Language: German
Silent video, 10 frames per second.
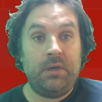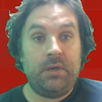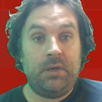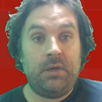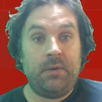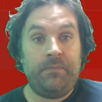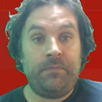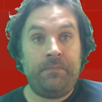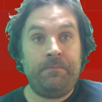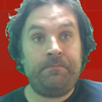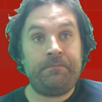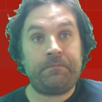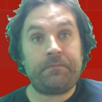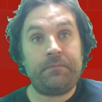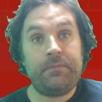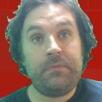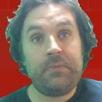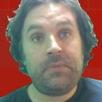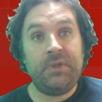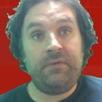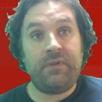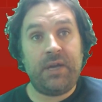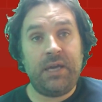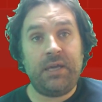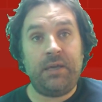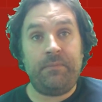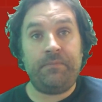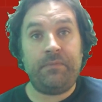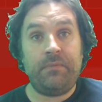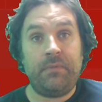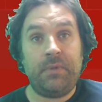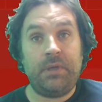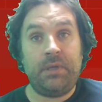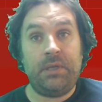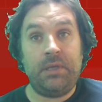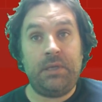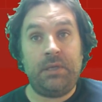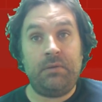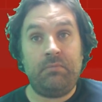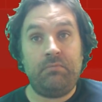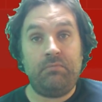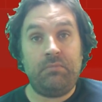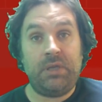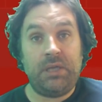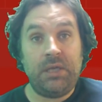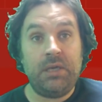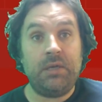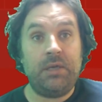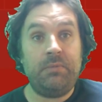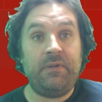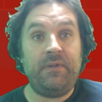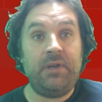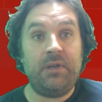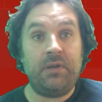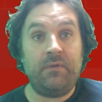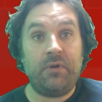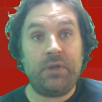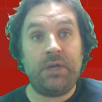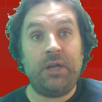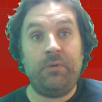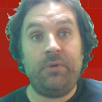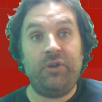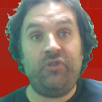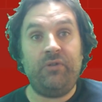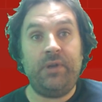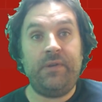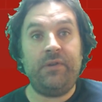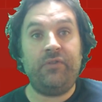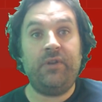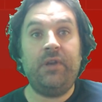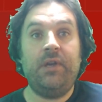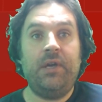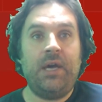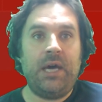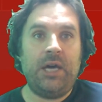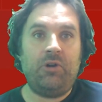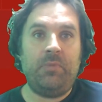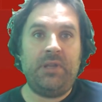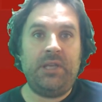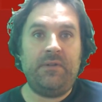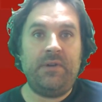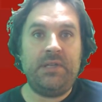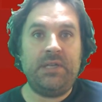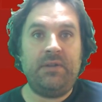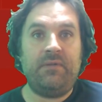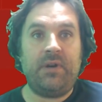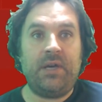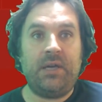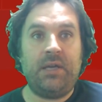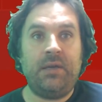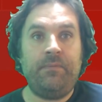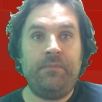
Ähm, die Frage, die hier immer wieder wortglauberisch, juristisch argumentiert wird, ist ja die Frage,